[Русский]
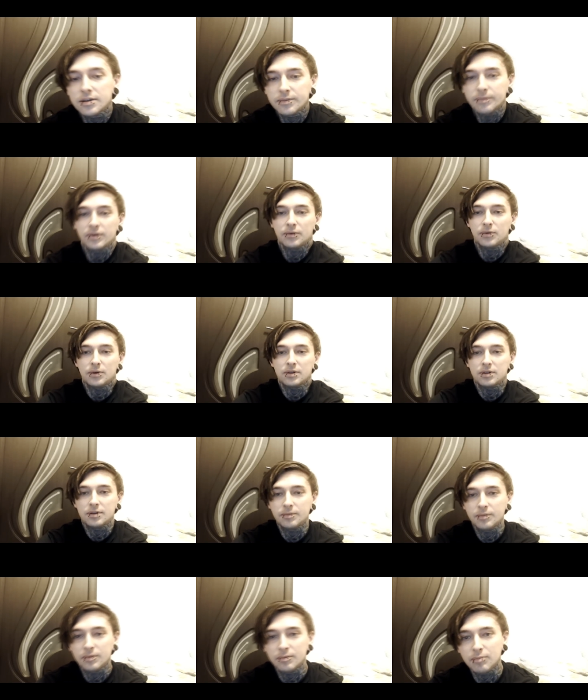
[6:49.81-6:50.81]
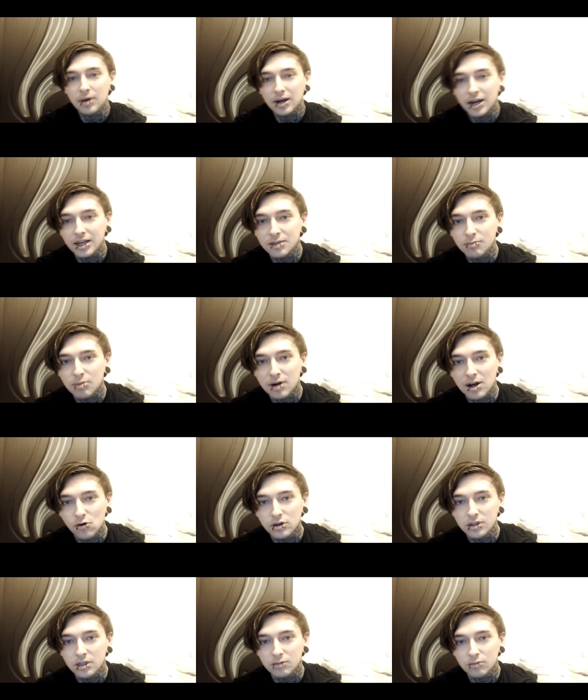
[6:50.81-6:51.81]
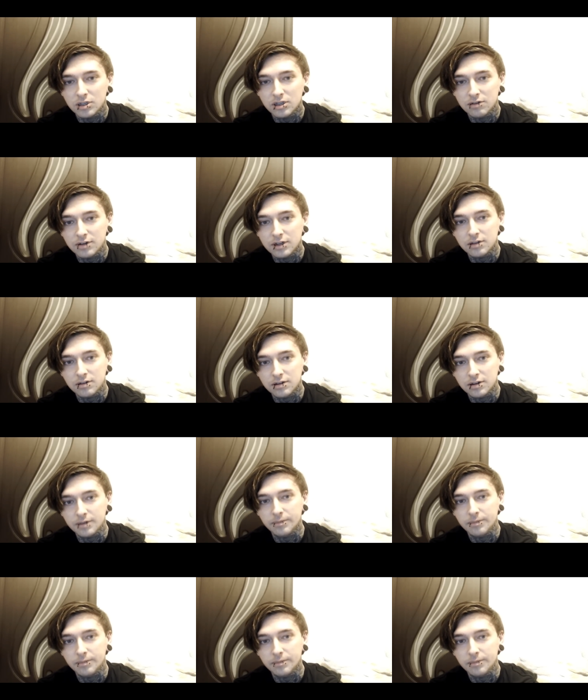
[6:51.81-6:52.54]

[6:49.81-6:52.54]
Вот. Пока не проходит мотивация,